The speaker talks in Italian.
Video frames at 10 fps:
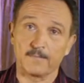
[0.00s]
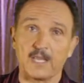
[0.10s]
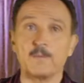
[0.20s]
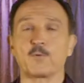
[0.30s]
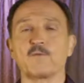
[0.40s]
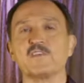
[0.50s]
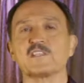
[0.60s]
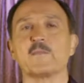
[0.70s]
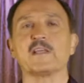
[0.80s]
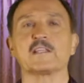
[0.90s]

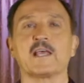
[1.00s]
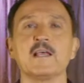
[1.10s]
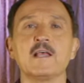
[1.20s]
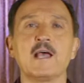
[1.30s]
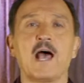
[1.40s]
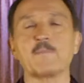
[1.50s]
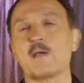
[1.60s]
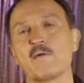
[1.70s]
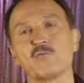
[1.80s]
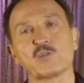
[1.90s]
Improvvisamente
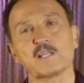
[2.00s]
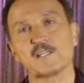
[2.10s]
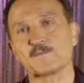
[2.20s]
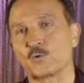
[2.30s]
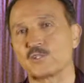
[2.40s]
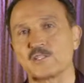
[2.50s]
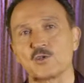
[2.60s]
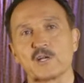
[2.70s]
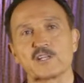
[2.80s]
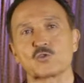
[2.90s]
abbiamo avuto a
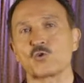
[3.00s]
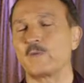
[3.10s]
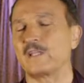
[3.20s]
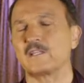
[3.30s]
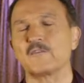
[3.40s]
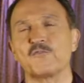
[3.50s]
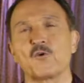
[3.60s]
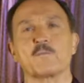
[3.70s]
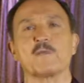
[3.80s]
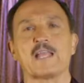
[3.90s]
disposizione strumenti
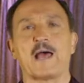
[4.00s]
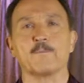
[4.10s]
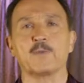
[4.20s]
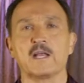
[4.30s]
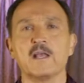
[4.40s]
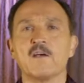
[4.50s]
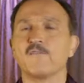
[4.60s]
formidabili,